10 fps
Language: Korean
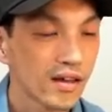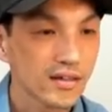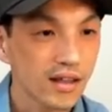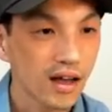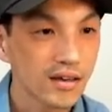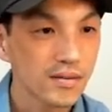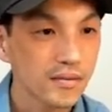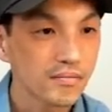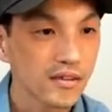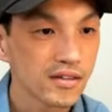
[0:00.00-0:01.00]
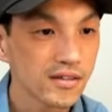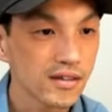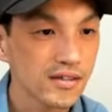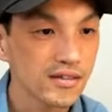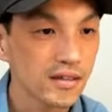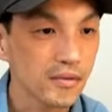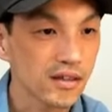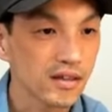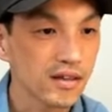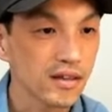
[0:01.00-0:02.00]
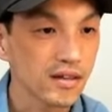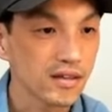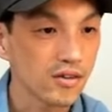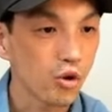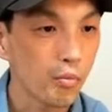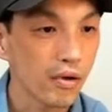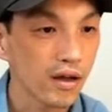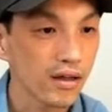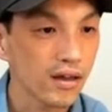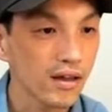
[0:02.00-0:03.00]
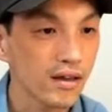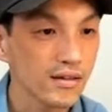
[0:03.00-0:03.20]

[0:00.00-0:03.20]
그 다음 72는 2 곱하기